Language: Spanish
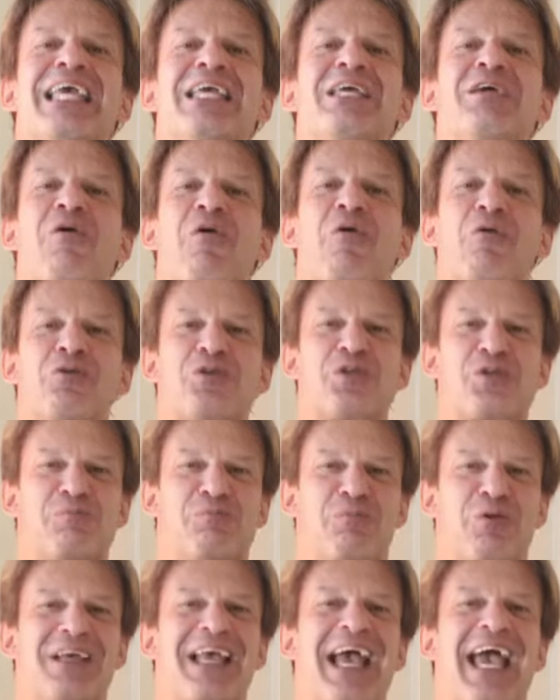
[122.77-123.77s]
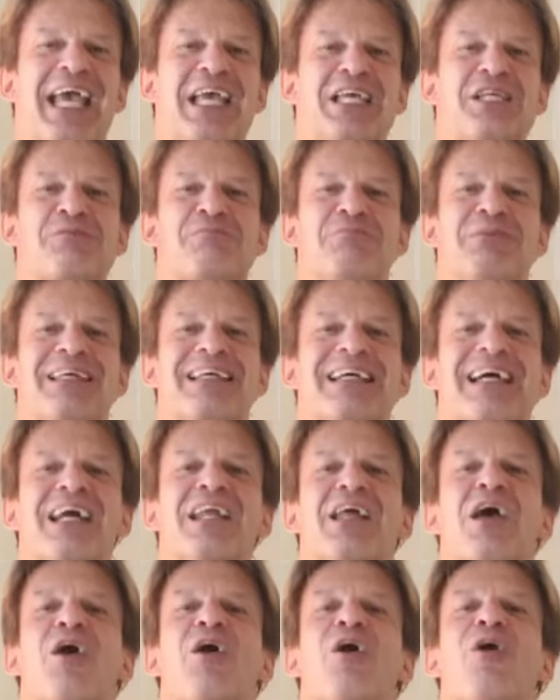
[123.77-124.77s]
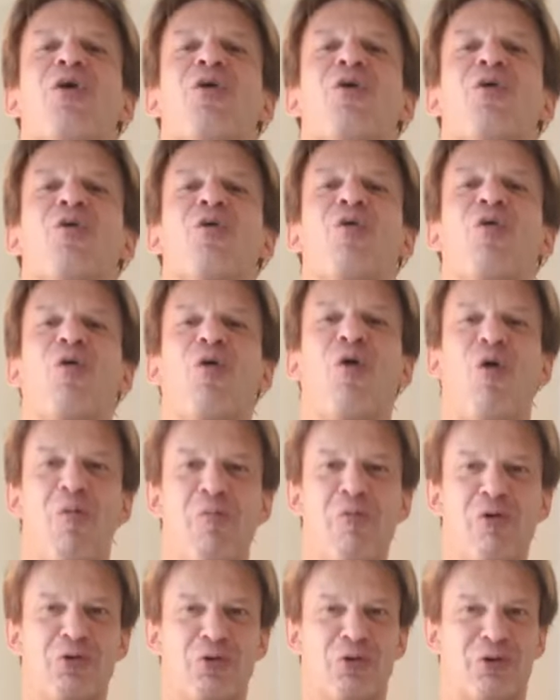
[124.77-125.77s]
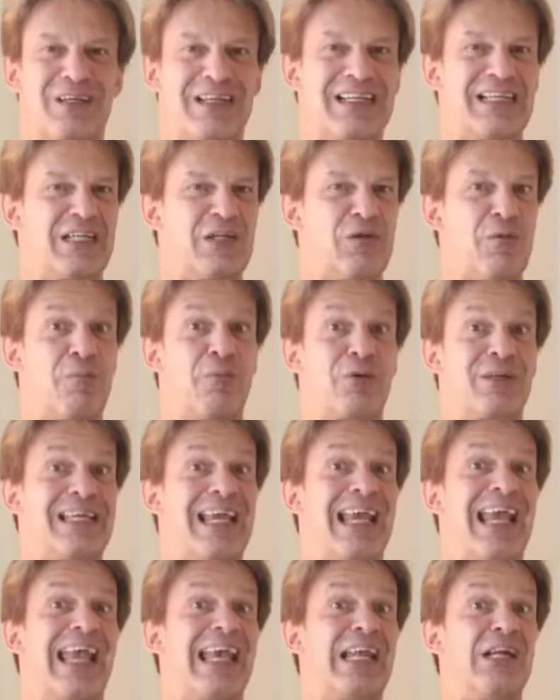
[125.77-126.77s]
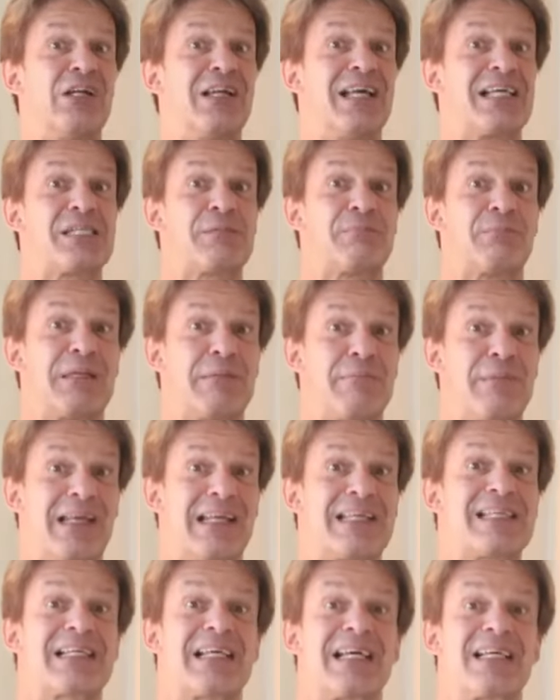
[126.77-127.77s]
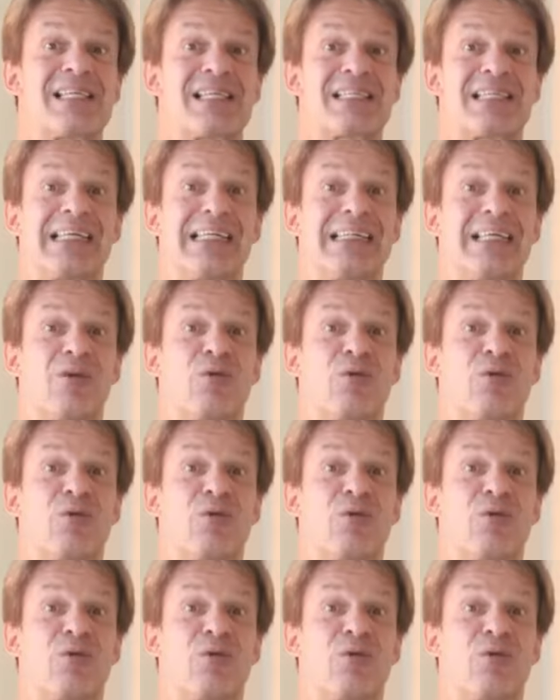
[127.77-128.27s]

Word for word: Y os voy a explicar cómo lograrlo, porque en las primeras casas que